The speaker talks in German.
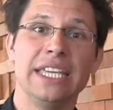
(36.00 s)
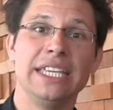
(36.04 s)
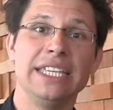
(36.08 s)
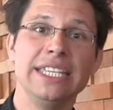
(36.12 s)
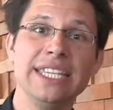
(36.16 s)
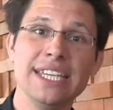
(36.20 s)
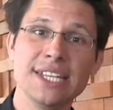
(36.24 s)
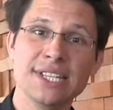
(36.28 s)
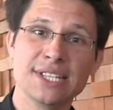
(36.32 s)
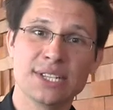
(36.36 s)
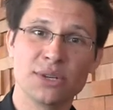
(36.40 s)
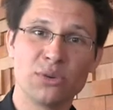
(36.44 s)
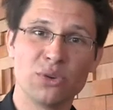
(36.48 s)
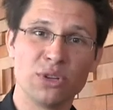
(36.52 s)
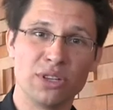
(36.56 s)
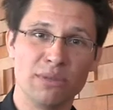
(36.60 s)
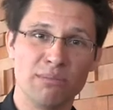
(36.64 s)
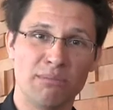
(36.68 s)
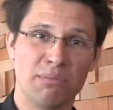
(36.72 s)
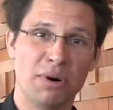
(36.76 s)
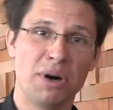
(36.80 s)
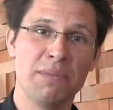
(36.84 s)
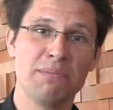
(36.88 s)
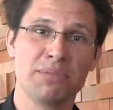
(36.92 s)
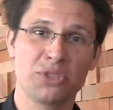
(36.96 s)
Ihr
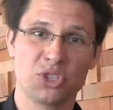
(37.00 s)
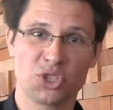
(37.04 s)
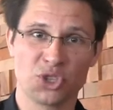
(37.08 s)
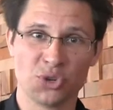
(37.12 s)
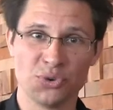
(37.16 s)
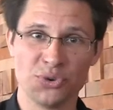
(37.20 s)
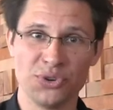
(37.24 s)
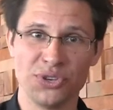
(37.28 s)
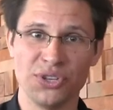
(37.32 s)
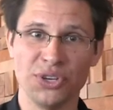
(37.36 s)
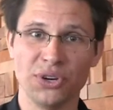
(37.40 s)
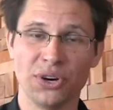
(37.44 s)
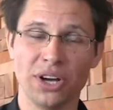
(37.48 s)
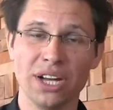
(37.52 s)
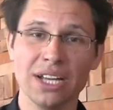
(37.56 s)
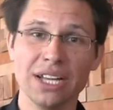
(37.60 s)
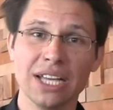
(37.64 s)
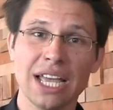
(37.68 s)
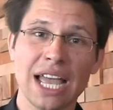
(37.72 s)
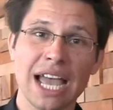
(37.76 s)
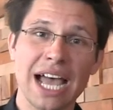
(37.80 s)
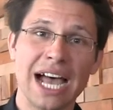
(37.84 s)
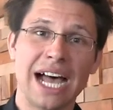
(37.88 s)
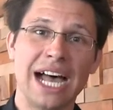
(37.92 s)
Sohn Bob Jr.